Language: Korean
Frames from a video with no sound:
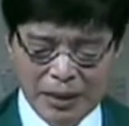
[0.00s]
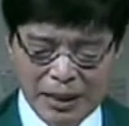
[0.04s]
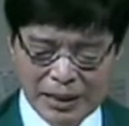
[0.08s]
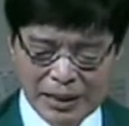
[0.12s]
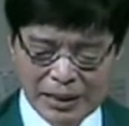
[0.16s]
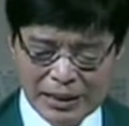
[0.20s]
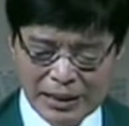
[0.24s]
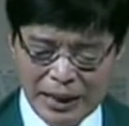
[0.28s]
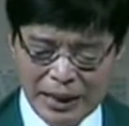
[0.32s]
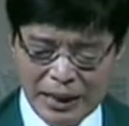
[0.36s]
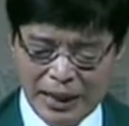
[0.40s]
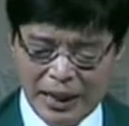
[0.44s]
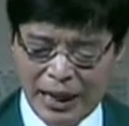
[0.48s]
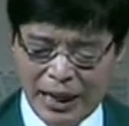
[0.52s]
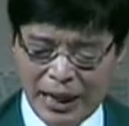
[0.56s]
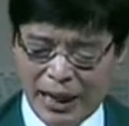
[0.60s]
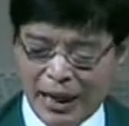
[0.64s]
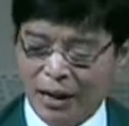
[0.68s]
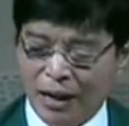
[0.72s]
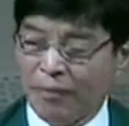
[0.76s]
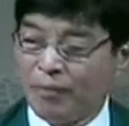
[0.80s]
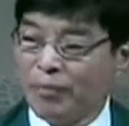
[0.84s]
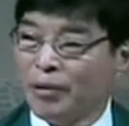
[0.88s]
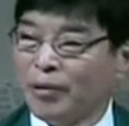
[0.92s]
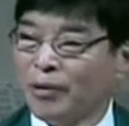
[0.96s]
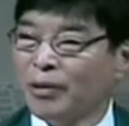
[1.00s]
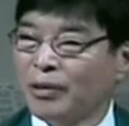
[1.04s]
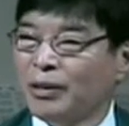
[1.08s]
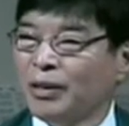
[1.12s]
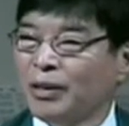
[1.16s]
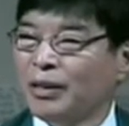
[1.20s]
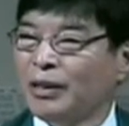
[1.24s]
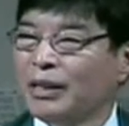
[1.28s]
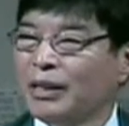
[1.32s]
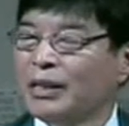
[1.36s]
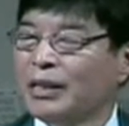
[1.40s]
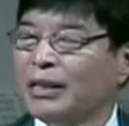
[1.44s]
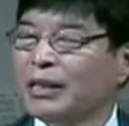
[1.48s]
인생의
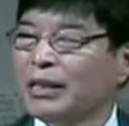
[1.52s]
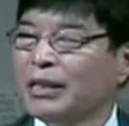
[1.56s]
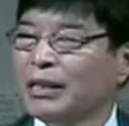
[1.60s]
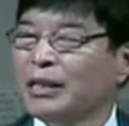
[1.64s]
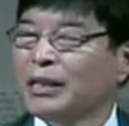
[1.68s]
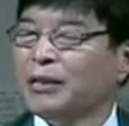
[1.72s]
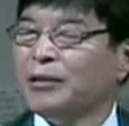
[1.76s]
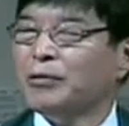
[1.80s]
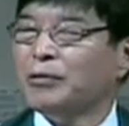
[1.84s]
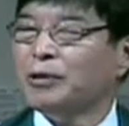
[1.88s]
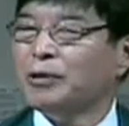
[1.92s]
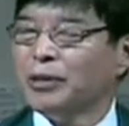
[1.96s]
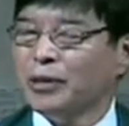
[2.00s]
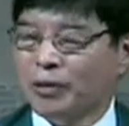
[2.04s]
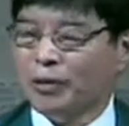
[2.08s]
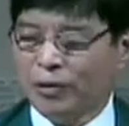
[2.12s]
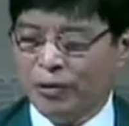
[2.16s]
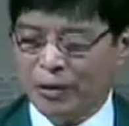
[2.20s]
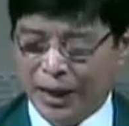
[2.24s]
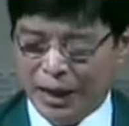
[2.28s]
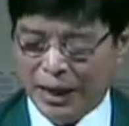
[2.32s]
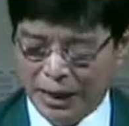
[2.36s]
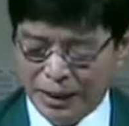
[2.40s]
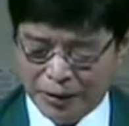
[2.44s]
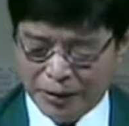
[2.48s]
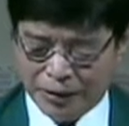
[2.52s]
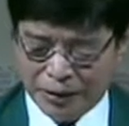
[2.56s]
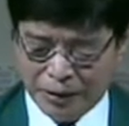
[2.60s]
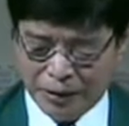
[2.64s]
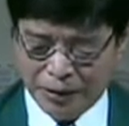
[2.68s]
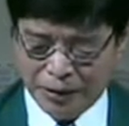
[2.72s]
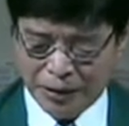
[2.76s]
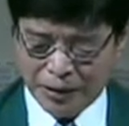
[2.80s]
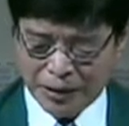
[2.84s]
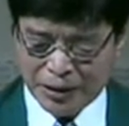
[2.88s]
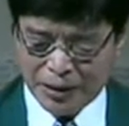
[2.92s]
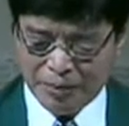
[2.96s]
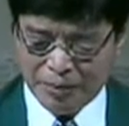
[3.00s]
행복을 이루려고
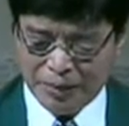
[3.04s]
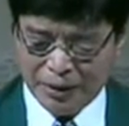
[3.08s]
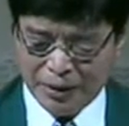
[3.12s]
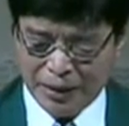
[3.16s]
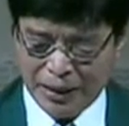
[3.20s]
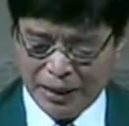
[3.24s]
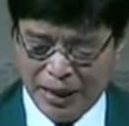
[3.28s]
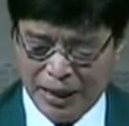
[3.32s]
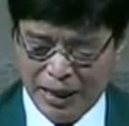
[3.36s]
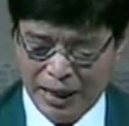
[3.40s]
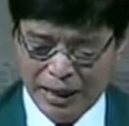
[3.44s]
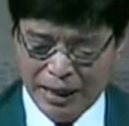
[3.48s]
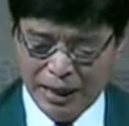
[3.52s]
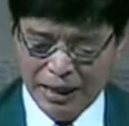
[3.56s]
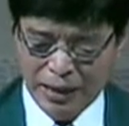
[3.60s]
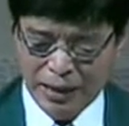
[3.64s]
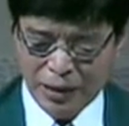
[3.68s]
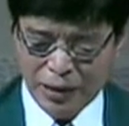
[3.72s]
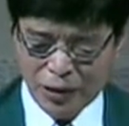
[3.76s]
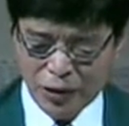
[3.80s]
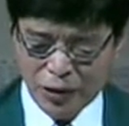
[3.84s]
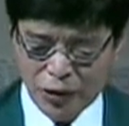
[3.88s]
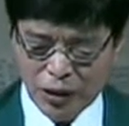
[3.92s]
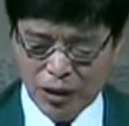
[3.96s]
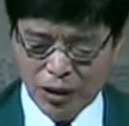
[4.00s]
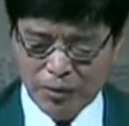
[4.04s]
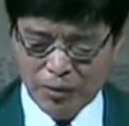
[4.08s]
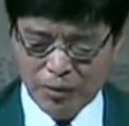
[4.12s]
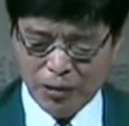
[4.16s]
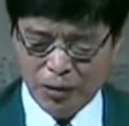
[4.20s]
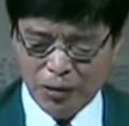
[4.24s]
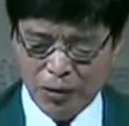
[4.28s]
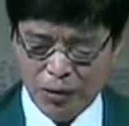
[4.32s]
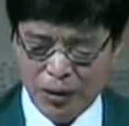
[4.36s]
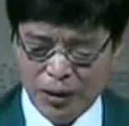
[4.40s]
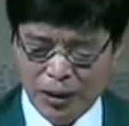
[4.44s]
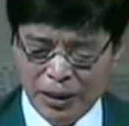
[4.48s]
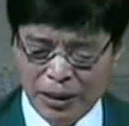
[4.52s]
하였던 것입니다.
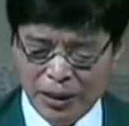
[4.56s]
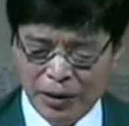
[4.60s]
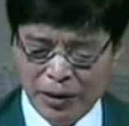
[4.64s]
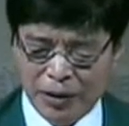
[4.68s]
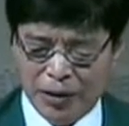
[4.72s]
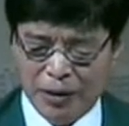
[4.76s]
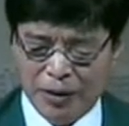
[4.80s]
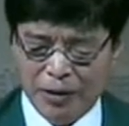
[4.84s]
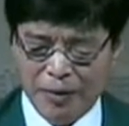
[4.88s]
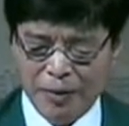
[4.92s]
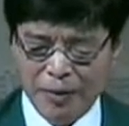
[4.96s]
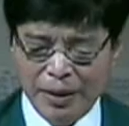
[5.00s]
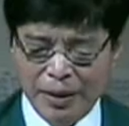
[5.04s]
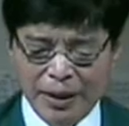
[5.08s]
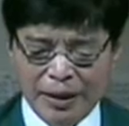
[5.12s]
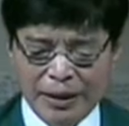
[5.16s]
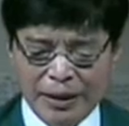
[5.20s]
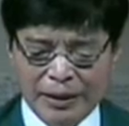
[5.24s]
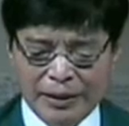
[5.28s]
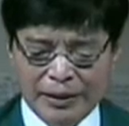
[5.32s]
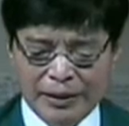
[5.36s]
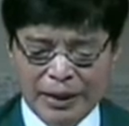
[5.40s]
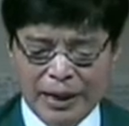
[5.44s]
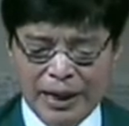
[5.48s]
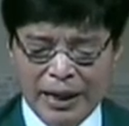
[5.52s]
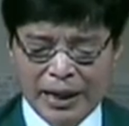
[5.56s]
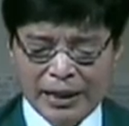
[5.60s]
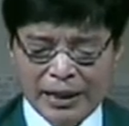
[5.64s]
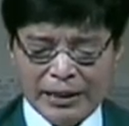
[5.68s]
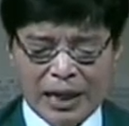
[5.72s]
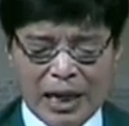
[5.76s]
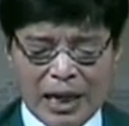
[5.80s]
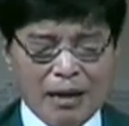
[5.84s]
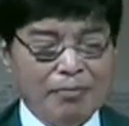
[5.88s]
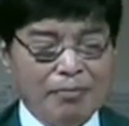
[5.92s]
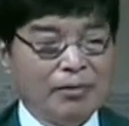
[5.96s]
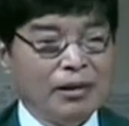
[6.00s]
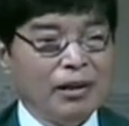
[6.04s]
주님은 오히려 내
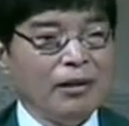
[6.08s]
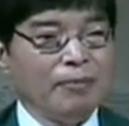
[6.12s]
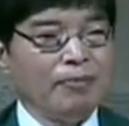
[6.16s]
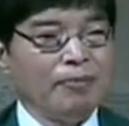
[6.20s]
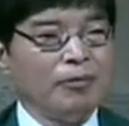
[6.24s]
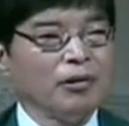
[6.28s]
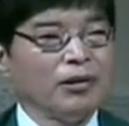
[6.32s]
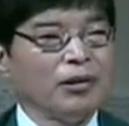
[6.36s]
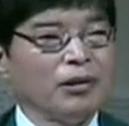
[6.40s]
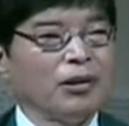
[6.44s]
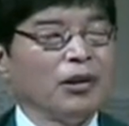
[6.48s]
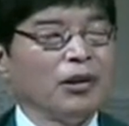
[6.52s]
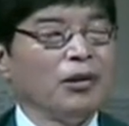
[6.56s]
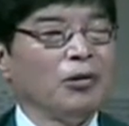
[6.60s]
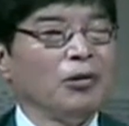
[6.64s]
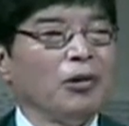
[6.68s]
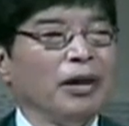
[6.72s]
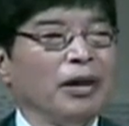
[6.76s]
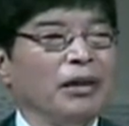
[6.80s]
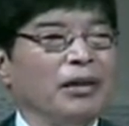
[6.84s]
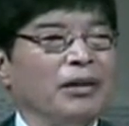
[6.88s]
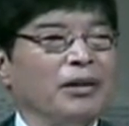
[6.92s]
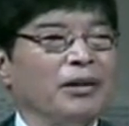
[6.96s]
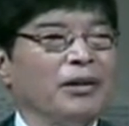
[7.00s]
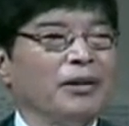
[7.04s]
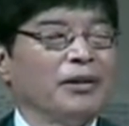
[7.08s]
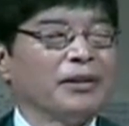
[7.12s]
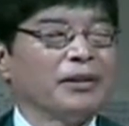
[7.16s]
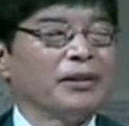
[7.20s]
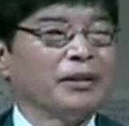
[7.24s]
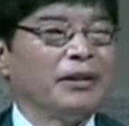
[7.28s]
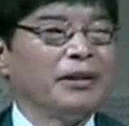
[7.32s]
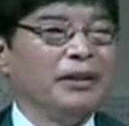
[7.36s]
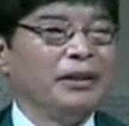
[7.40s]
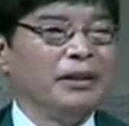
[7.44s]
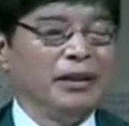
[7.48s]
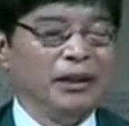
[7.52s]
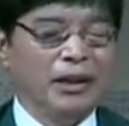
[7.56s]
삶을 붙들고 있는
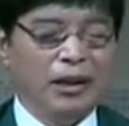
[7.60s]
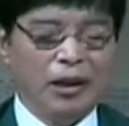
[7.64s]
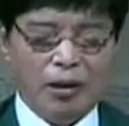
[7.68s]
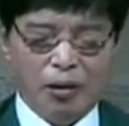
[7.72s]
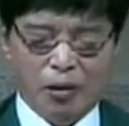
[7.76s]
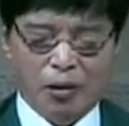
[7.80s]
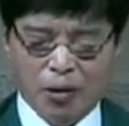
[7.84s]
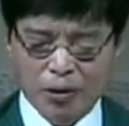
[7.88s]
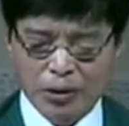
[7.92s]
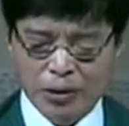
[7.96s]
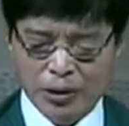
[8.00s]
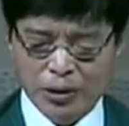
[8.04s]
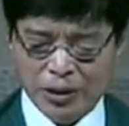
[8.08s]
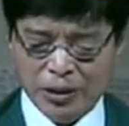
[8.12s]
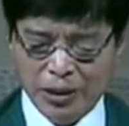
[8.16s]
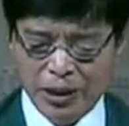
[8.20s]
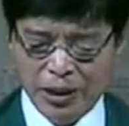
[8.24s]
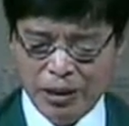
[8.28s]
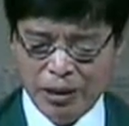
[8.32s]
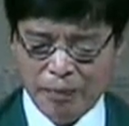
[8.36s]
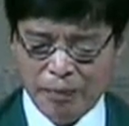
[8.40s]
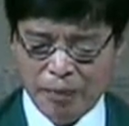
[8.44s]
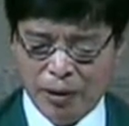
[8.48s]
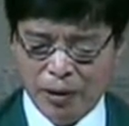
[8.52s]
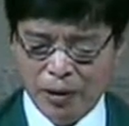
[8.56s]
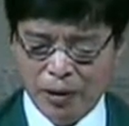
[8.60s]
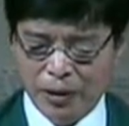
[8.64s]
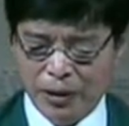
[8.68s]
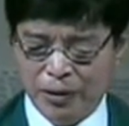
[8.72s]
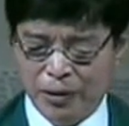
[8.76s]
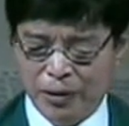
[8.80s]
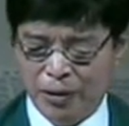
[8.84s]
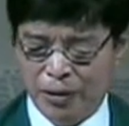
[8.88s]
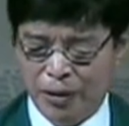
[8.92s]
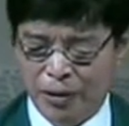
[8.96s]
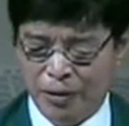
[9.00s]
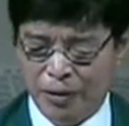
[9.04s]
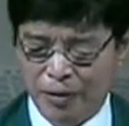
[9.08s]
것을 온전히
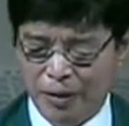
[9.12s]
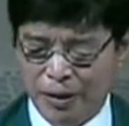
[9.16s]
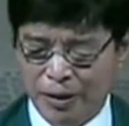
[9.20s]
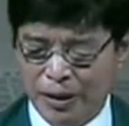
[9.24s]
버리고